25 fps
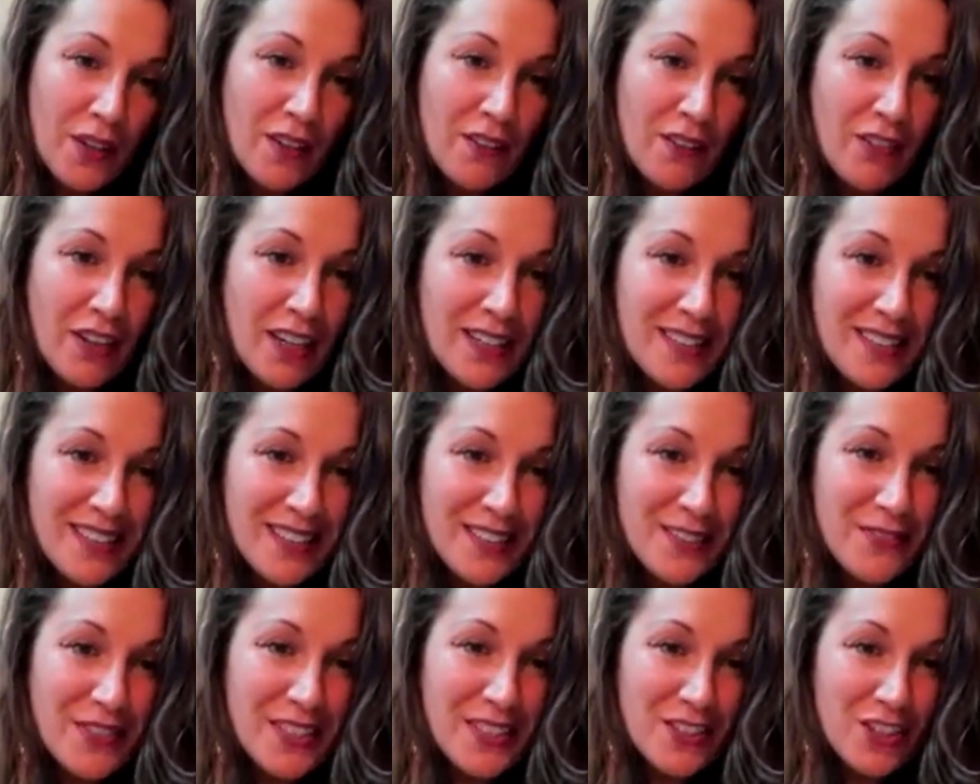Weil es
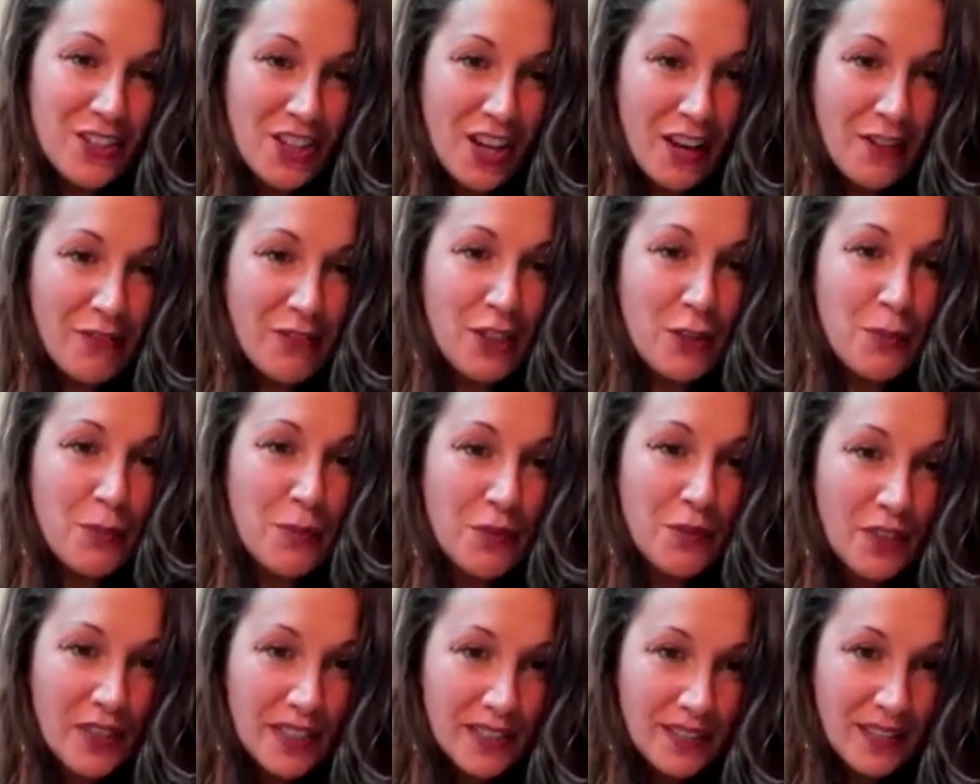ist wissenschaftlich
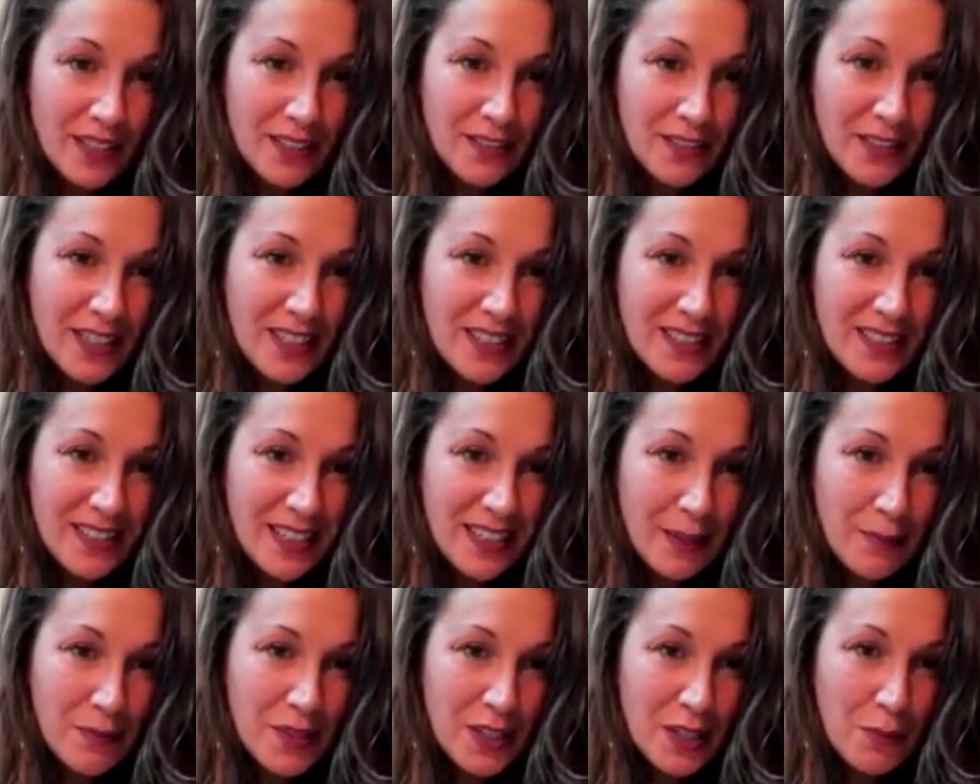bewiesen, dass wir das
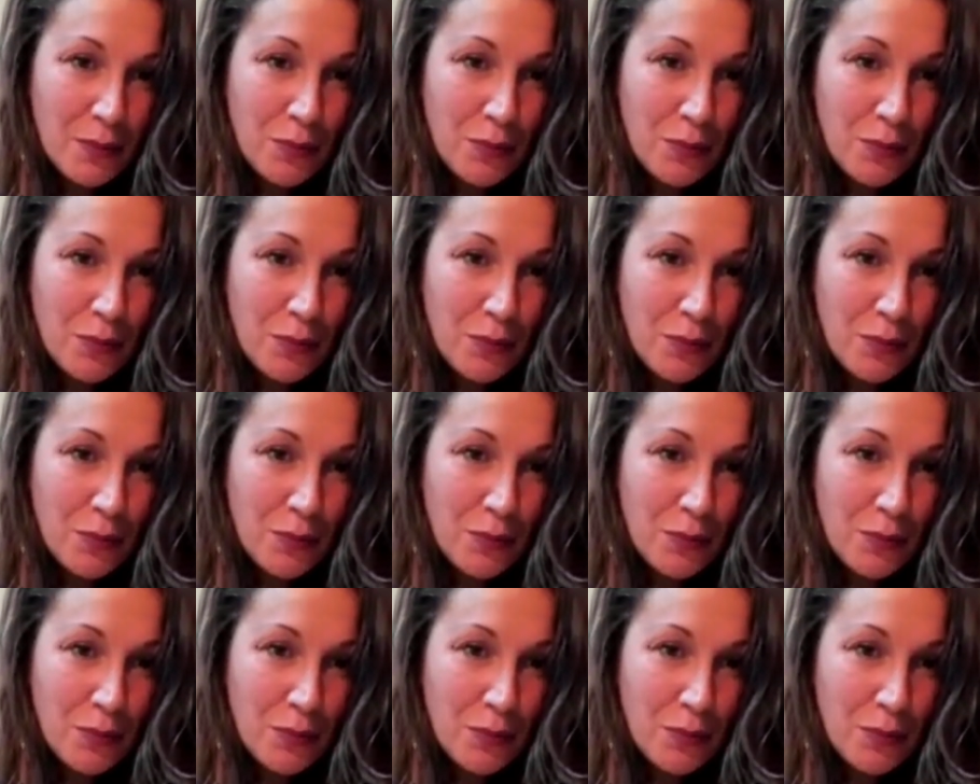DMT